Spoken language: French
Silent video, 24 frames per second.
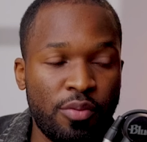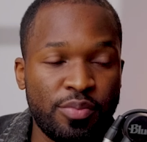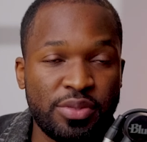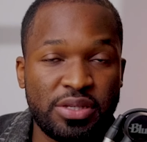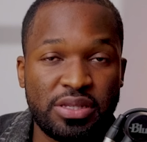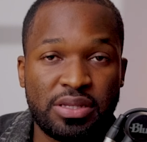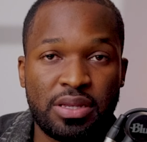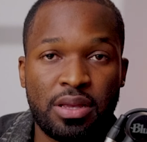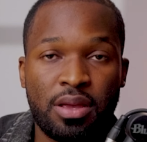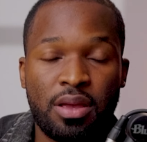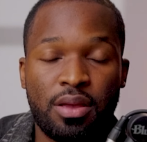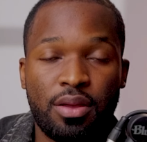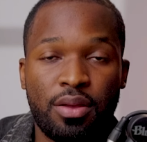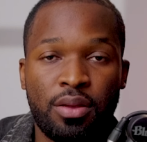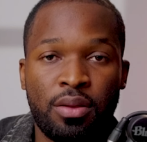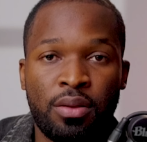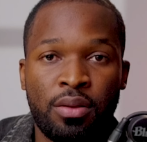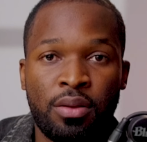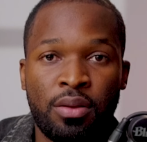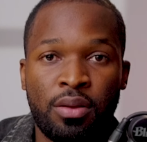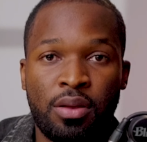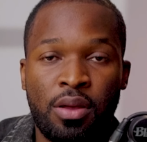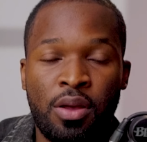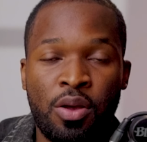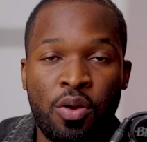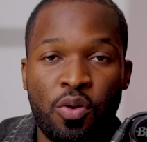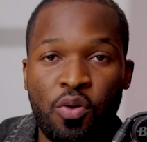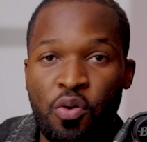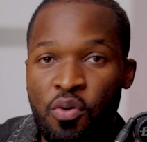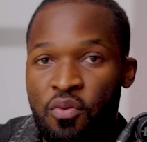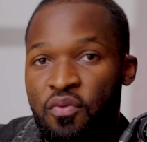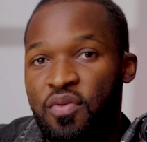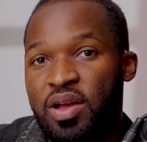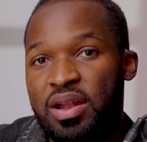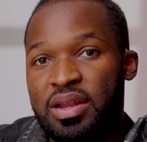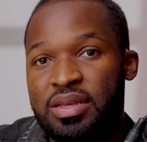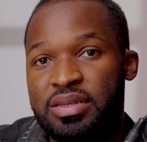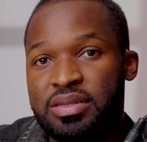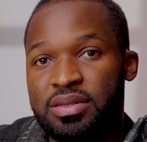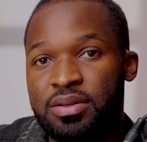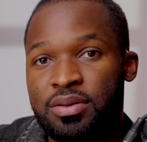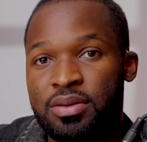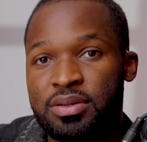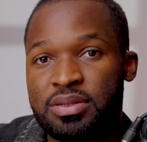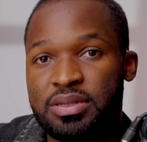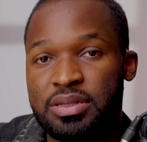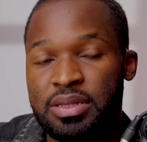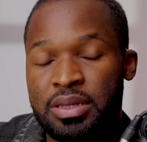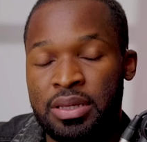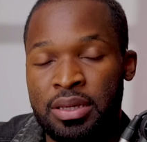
comme ça euh, en convalescence